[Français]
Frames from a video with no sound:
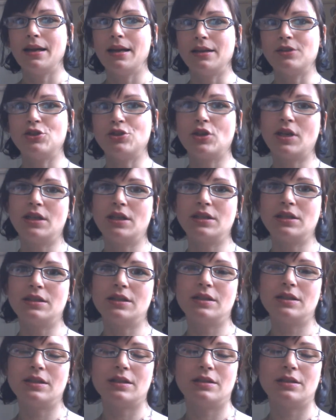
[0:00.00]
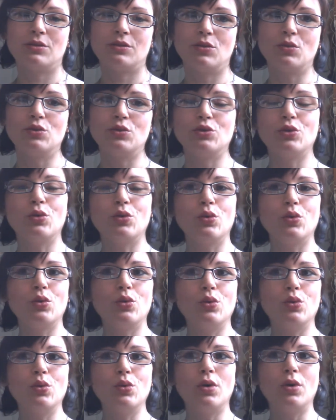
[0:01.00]
Et j'organiserai donc ce
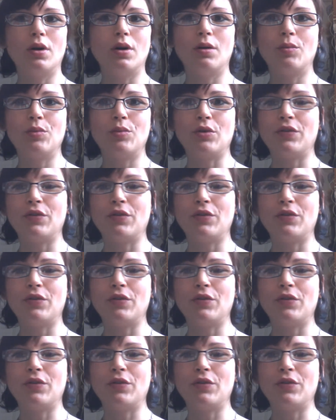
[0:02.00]
concours